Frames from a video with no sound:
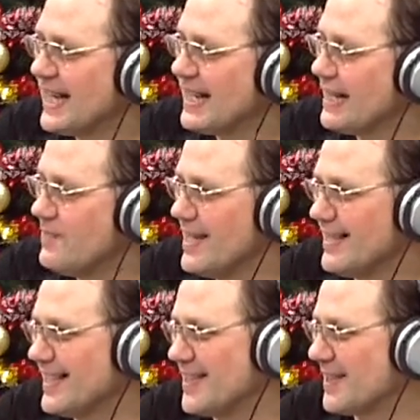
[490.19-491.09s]
Я
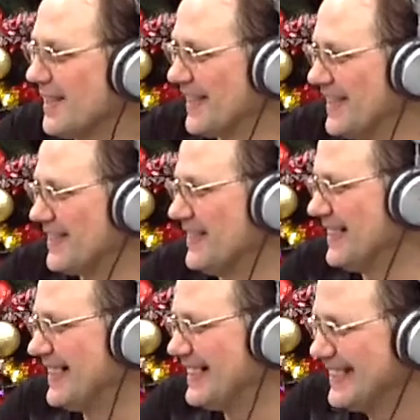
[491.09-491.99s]
кремень насчет этого.
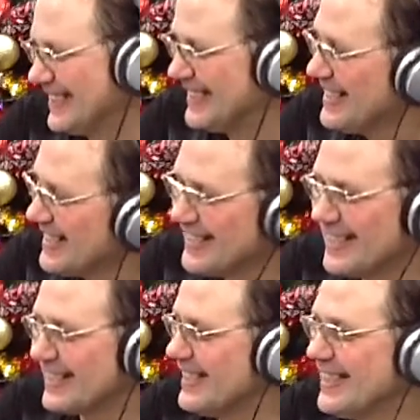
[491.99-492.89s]

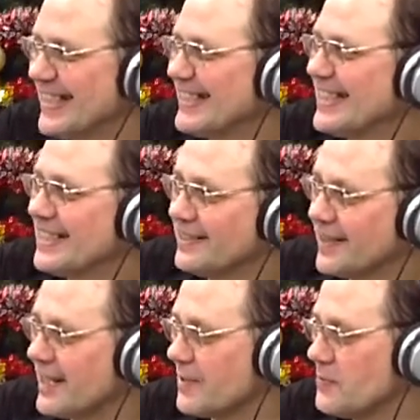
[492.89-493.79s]
Нет, никогда.
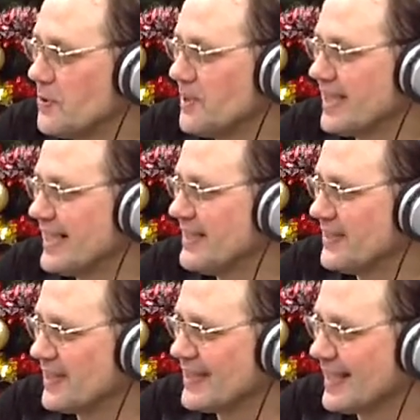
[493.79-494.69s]
На работе, как
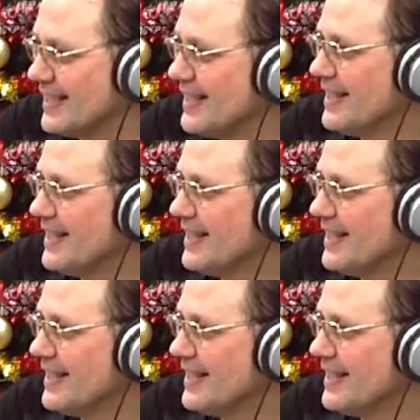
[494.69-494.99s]
говорится.